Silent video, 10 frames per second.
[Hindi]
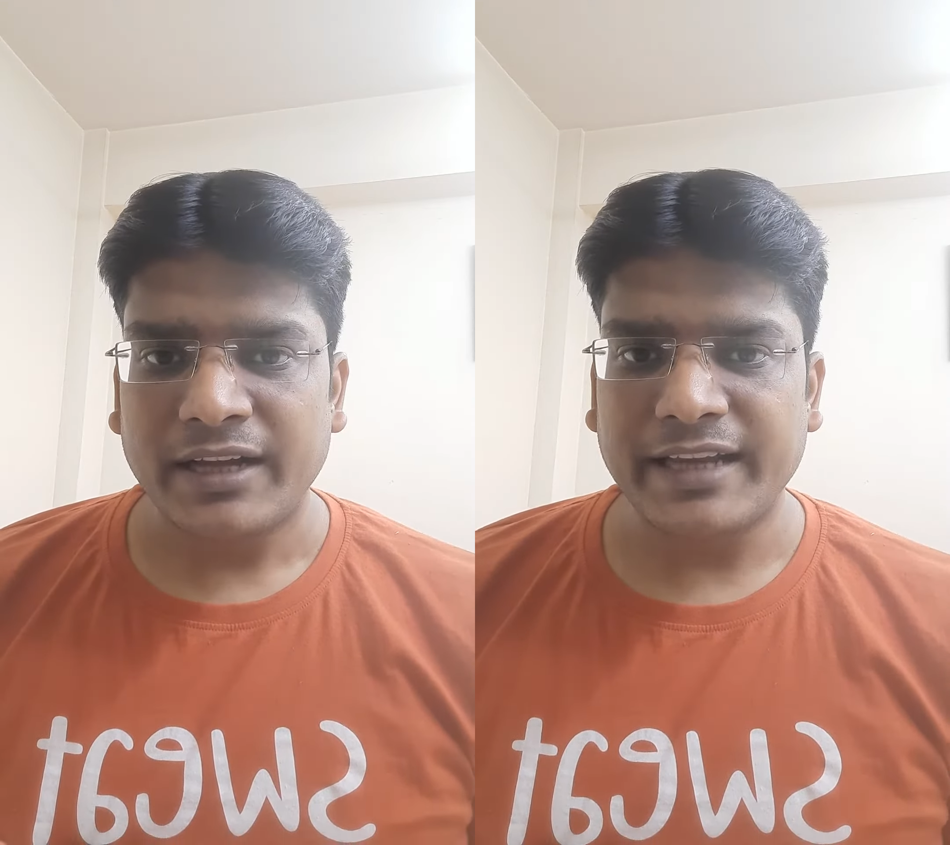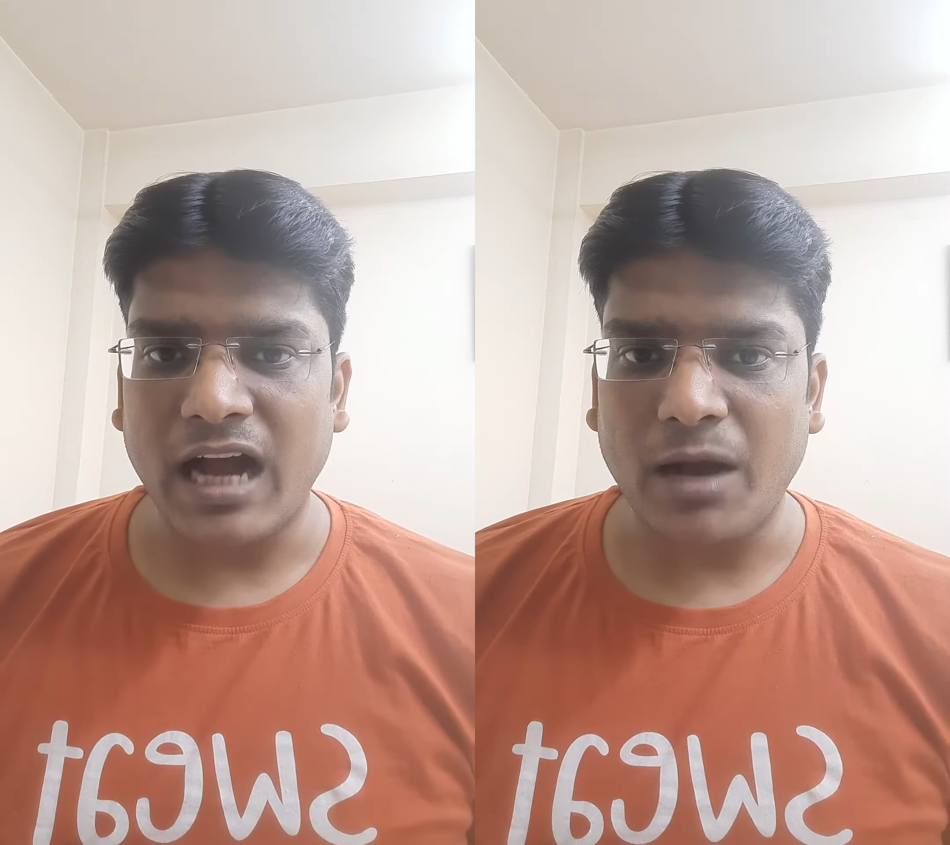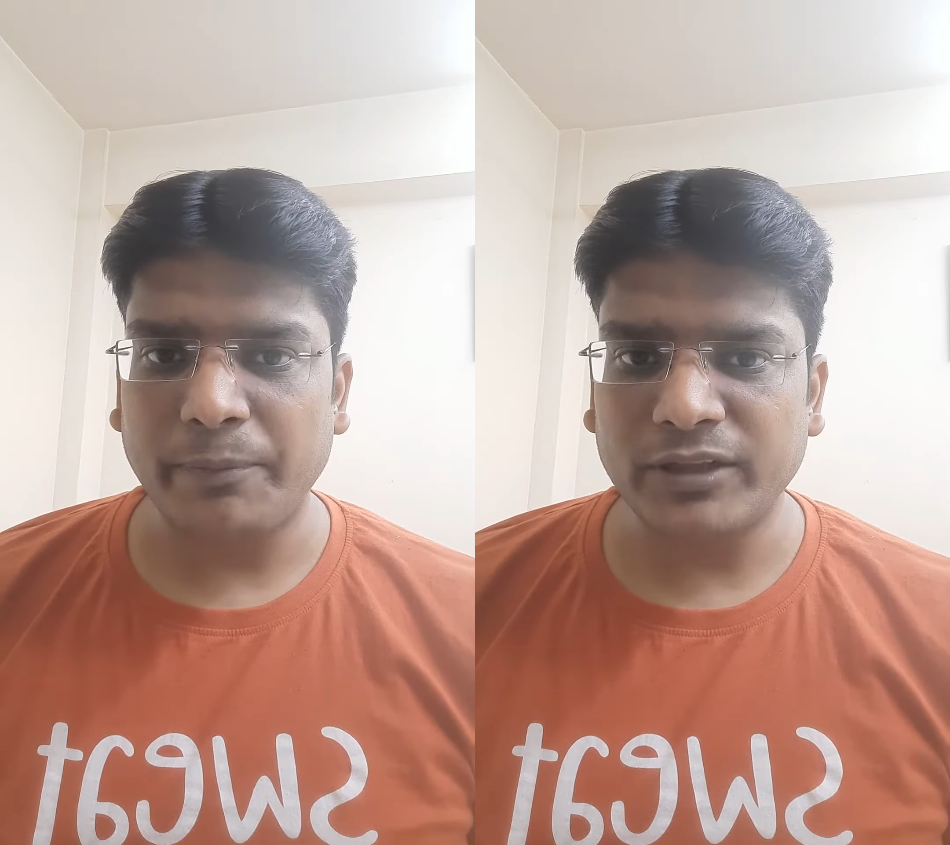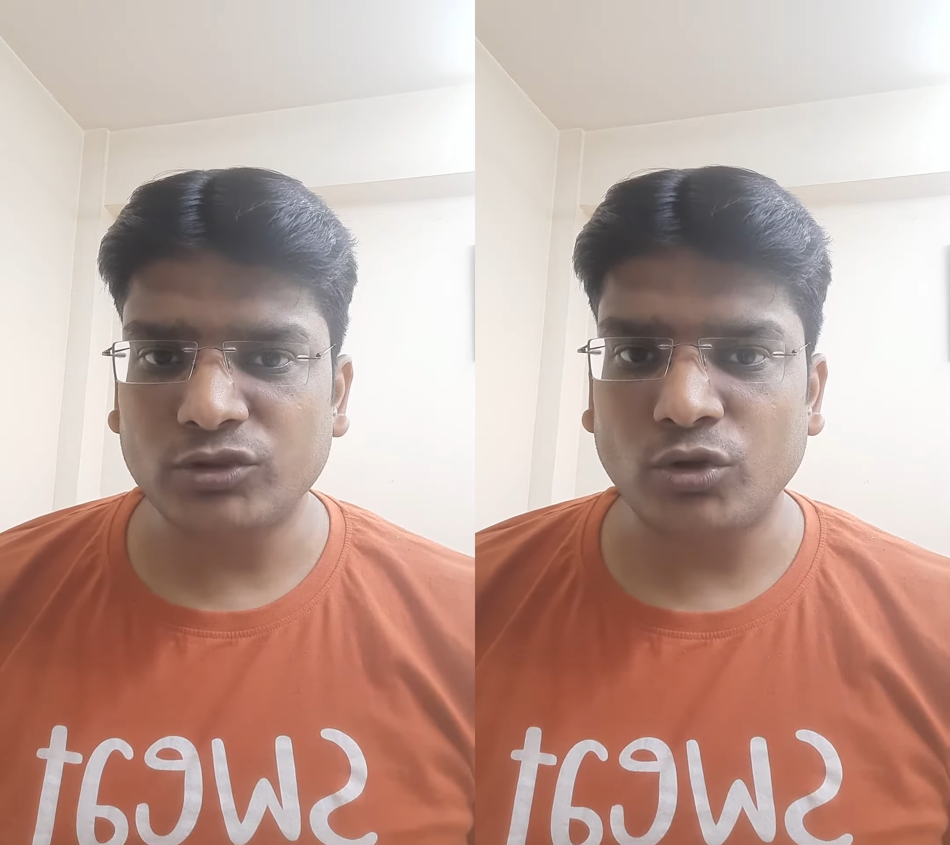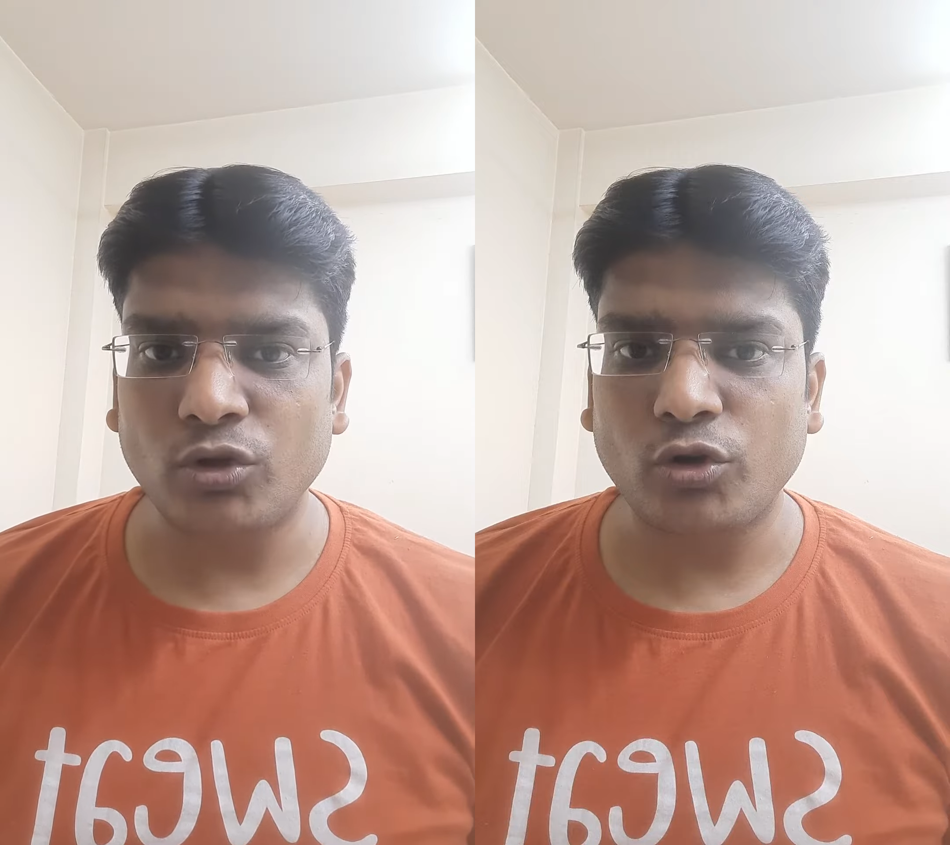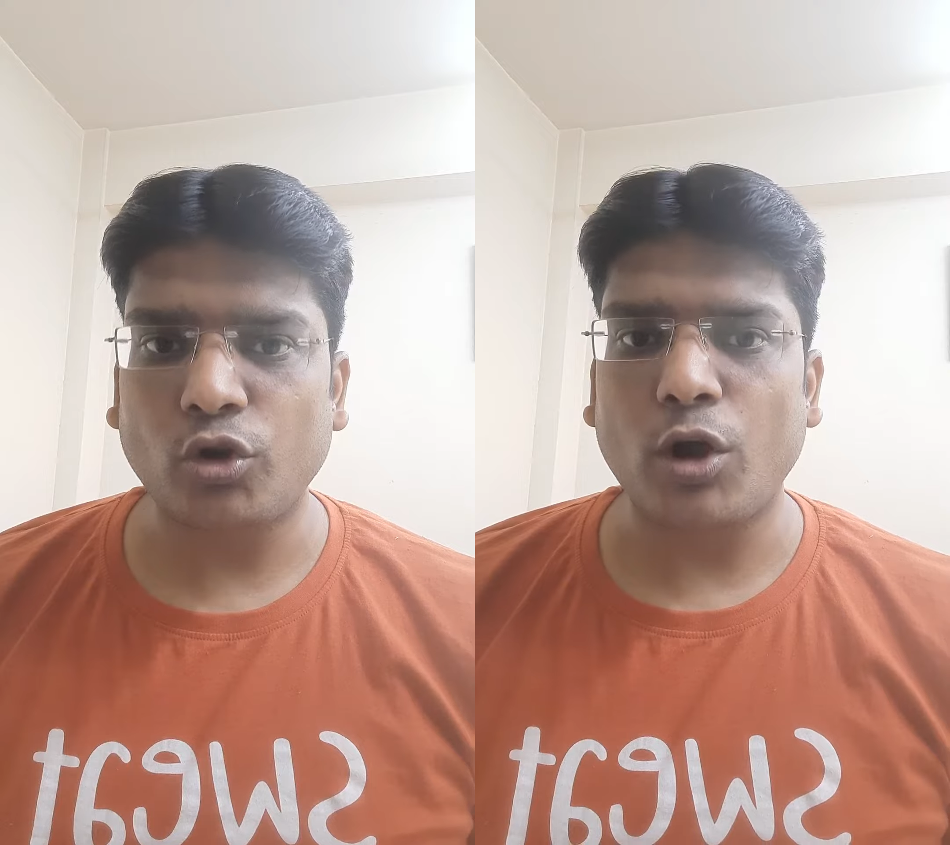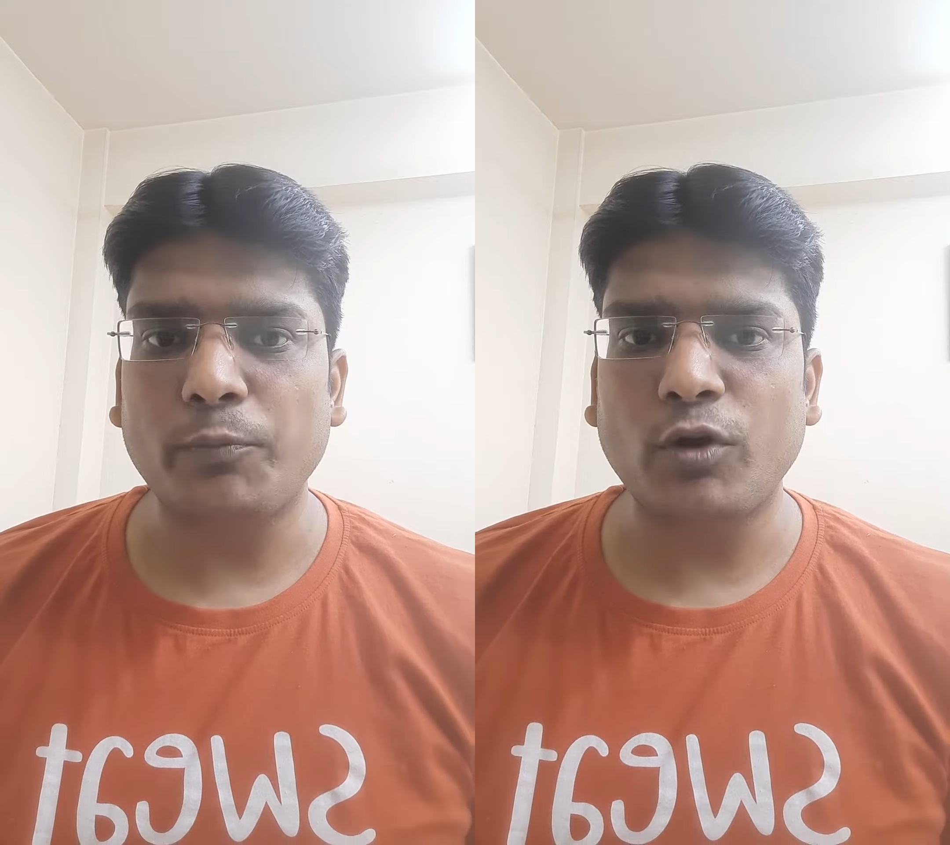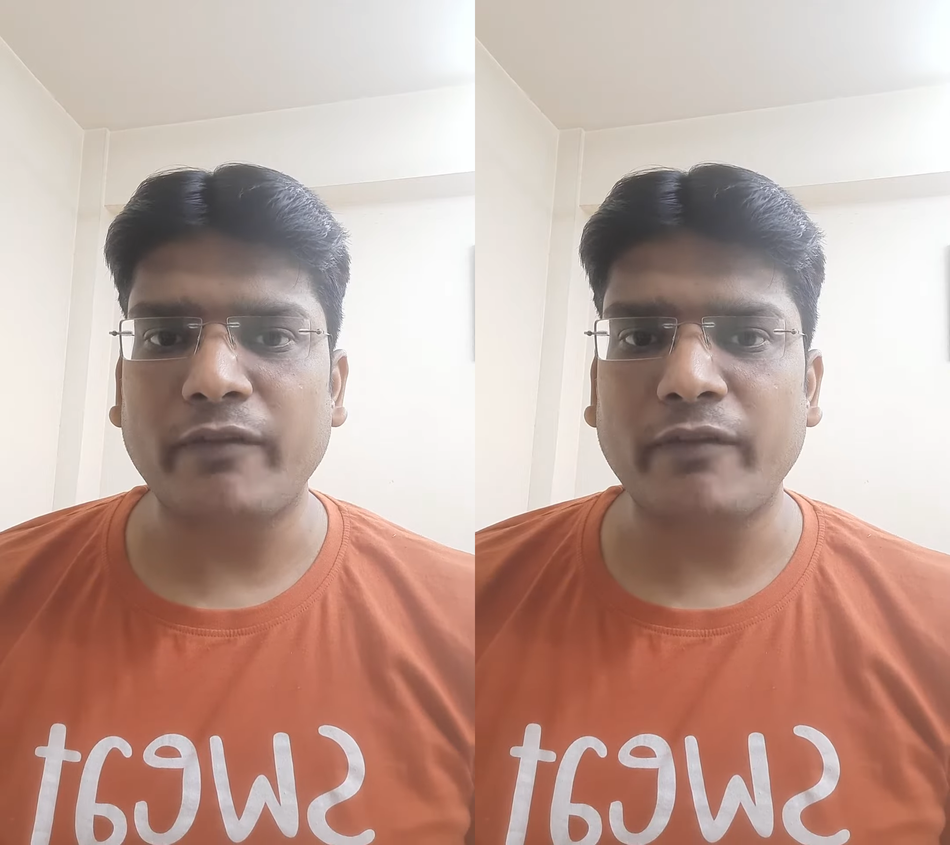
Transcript: यहाँ पर जो क्रॉप